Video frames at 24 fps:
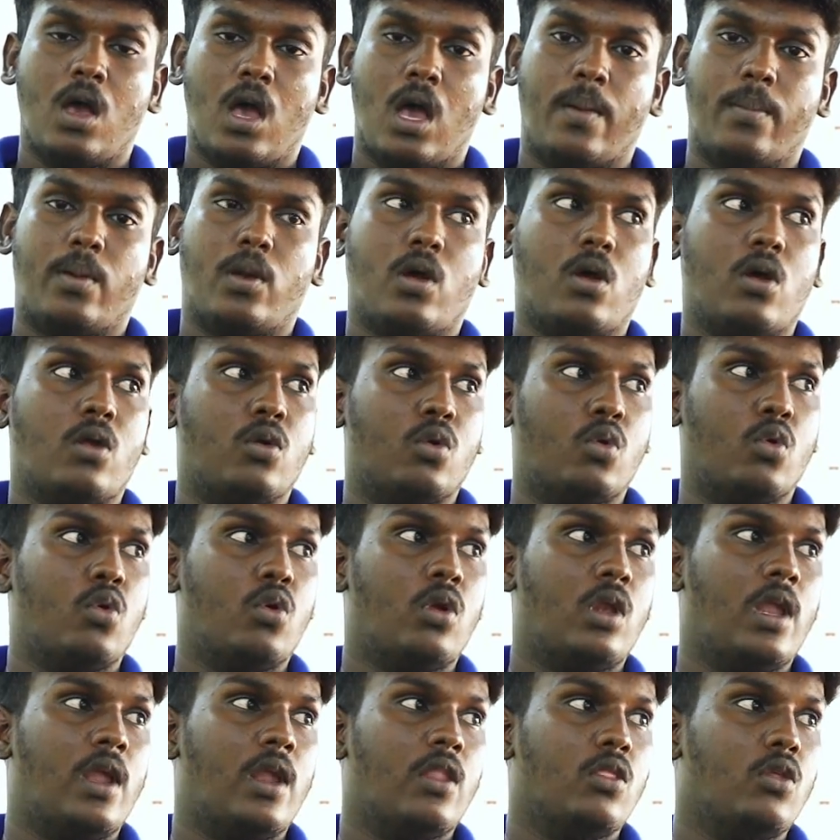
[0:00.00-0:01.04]
அப்புறம்
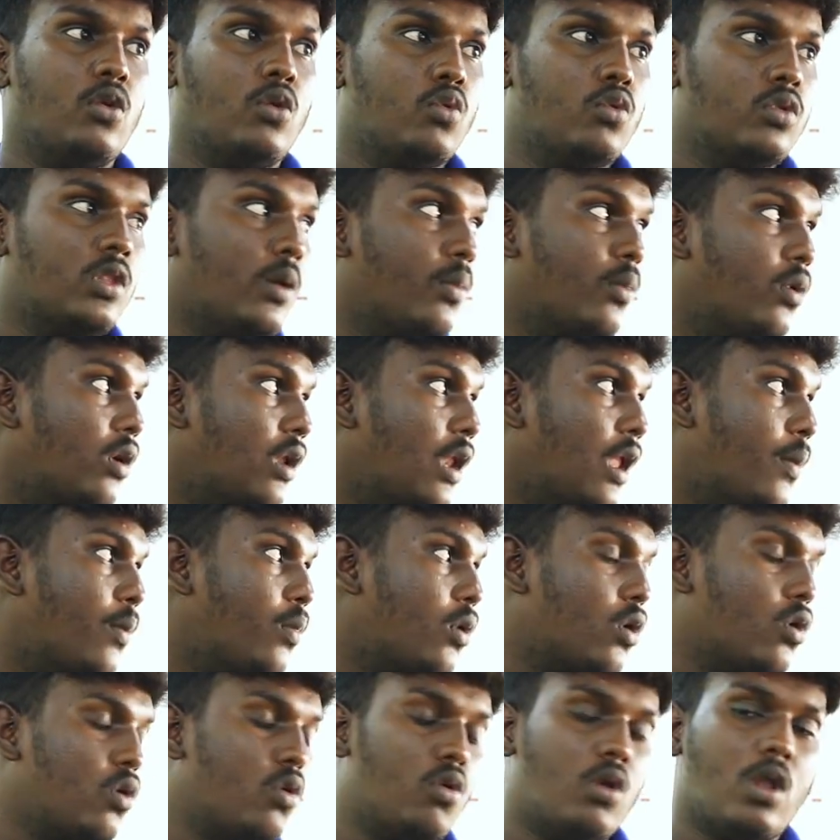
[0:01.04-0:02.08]
நூறுலேருந்து நூற்றம்பது
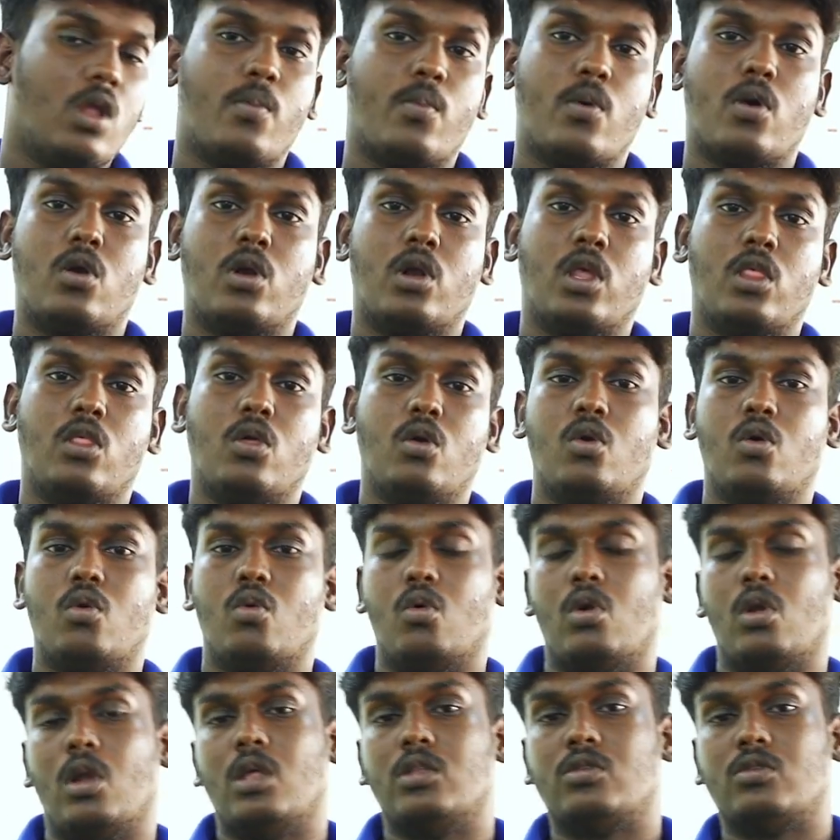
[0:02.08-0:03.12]
கிலோமீட்டர் உள்ளே போகக்கூடியது
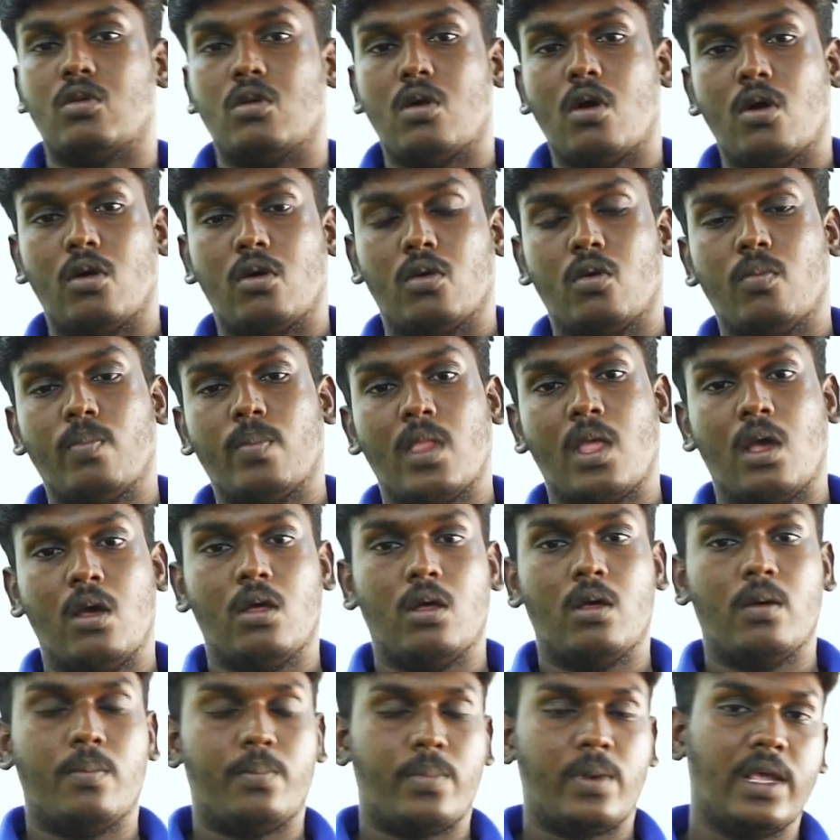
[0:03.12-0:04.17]
ஒரு லட்ச ரூபா வரும்
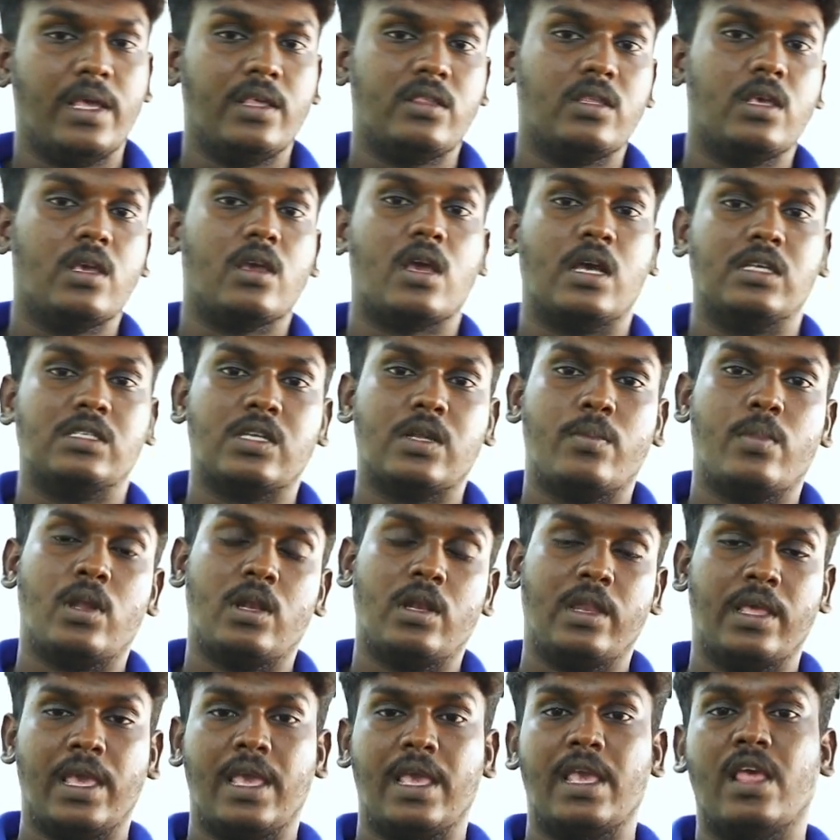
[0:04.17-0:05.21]
ப்ரைஸு
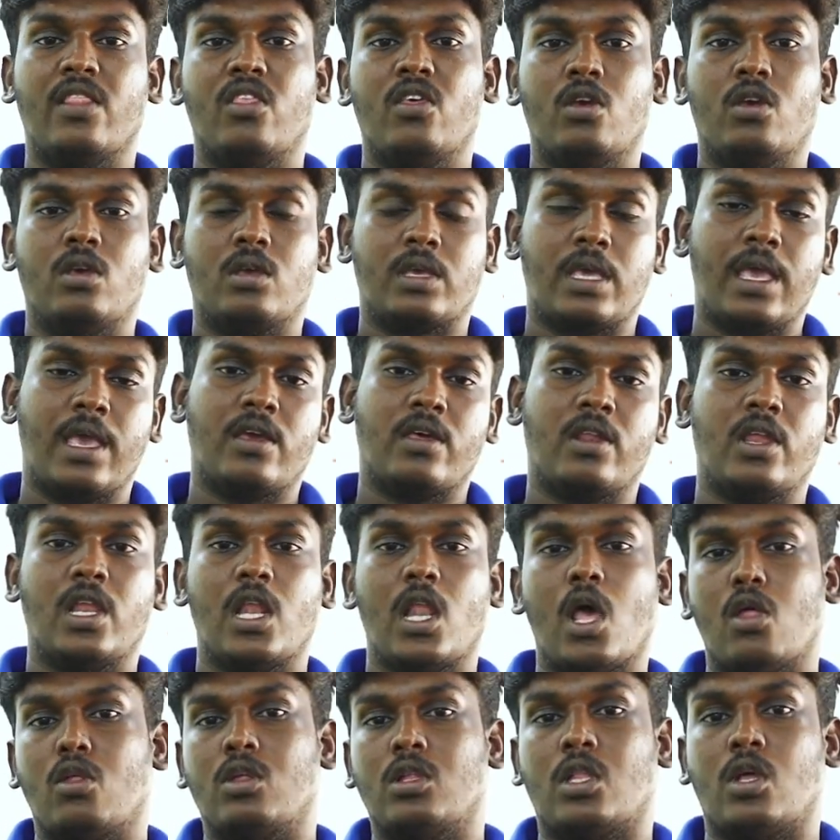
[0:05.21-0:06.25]
கஸ்டமர் நீங்கள் எது
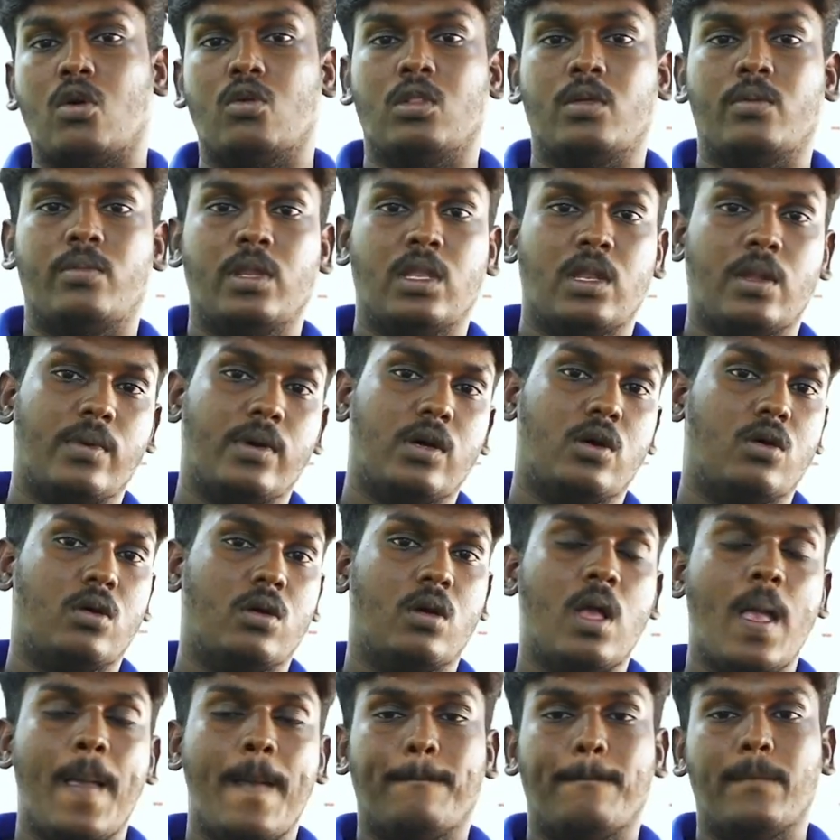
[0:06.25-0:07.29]
கேட்குறீங்களோ அதுக்கு தகுந்தபடி நம்ம
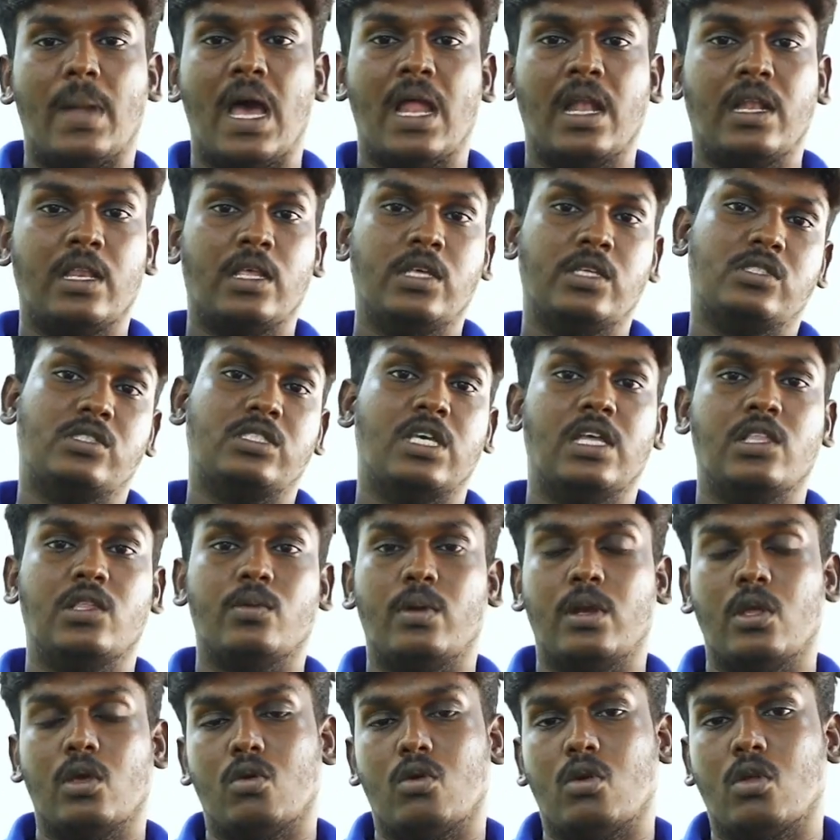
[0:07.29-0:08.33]
பேட்ரி சேஞ்ச்
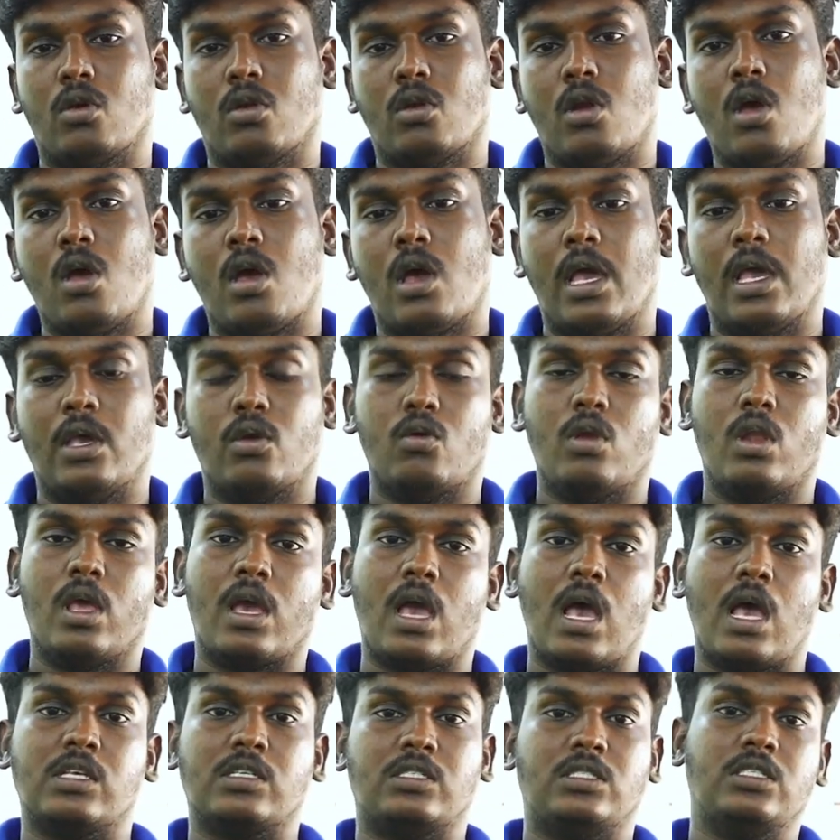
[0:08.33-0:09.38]
பண்ணி கொடுக்குறோம் அதுக்குள்ளே
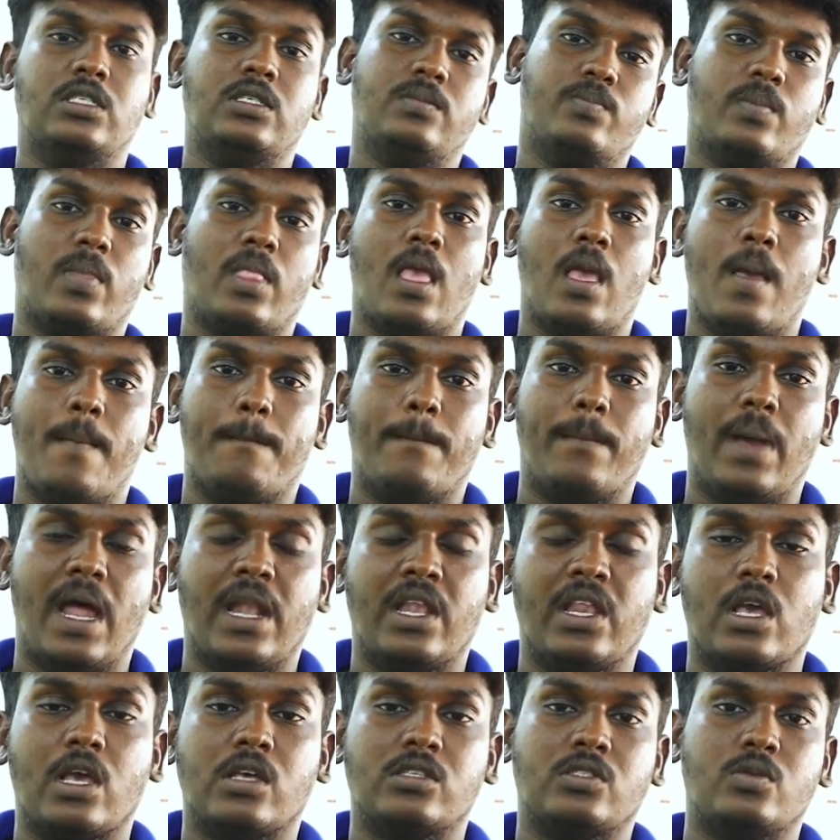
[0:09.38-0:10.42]
காஸ்ட்டு
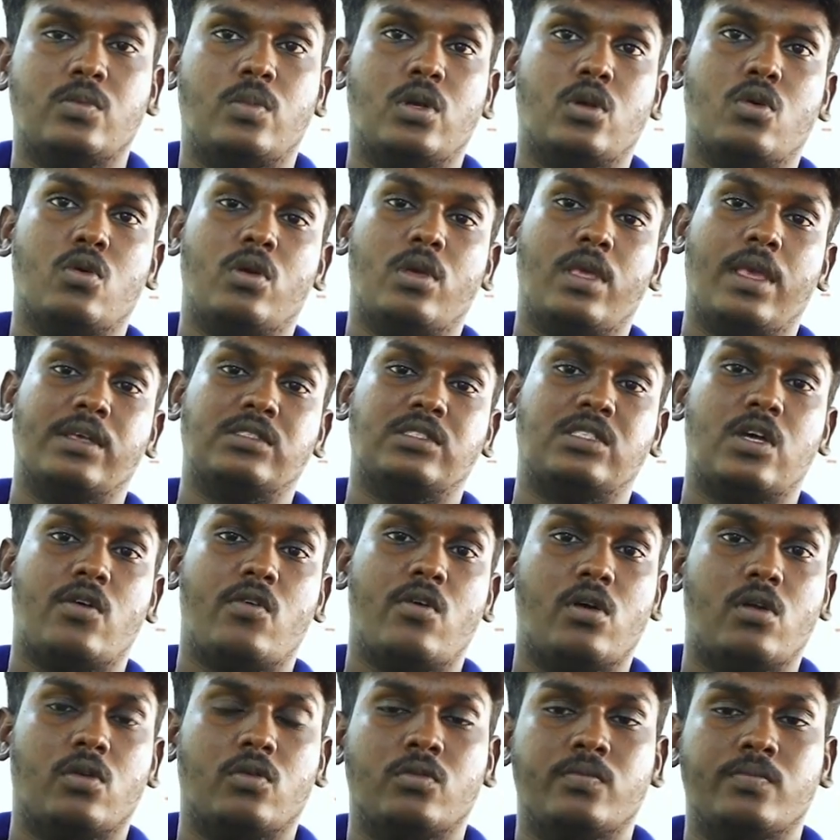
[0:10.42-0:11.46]
பேட்ரி காஸ்ட்டு மட்டும்
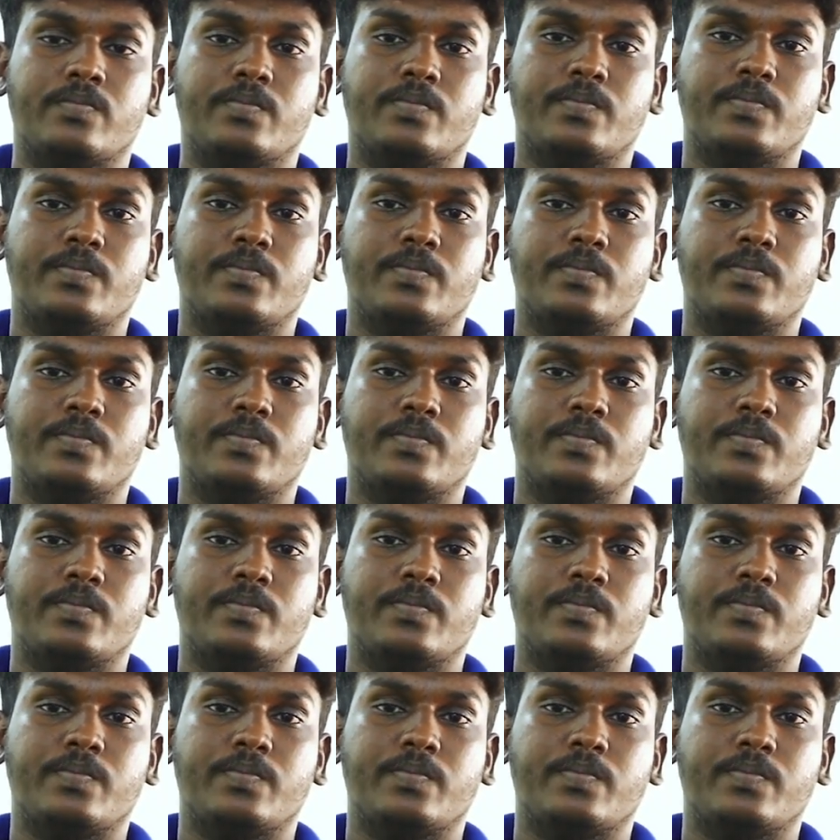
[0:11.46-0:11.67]
எக்ஸ்ட்ராவாக வரும்